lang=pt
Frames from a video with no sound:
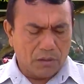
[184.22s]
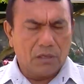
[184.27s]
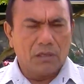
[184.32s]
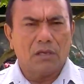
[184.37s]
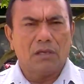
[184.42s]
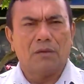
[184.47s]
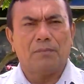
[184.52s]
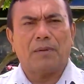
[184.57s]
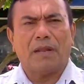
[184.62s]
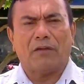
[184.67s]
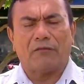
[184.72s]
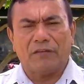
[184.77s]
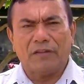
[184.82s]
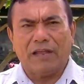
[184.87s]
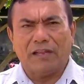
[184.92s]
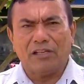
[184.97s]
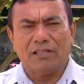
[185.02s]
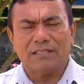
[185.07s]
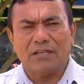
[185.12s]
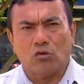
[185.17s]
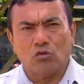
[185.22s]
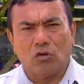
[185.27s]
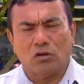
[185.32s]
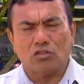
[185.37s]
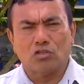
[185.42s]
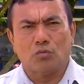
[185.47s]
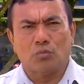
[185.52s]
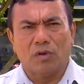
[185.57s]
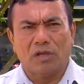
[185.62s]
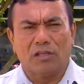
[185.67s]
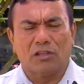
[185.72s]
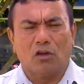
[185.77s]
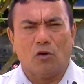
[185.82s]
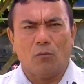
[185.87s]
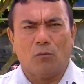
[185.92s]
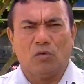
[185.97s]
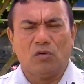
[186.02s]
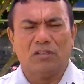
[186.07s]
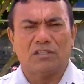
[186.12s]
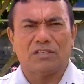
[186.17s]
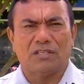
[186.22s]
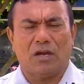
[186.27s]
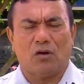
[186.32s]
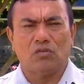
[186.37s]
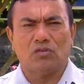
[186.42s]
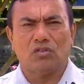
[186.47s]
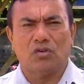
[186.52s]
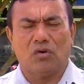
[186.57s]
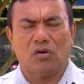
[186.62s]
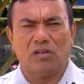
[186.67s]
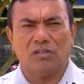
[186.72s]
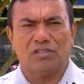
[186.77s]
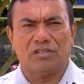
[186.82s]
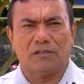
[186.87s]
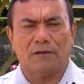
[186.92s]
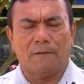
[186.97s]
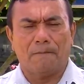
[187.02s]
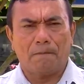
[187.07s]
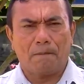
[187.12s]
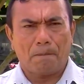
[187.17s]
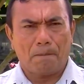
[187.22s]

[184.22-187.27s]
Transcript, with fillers: E para finalizar o nosso plantão policial de hoje,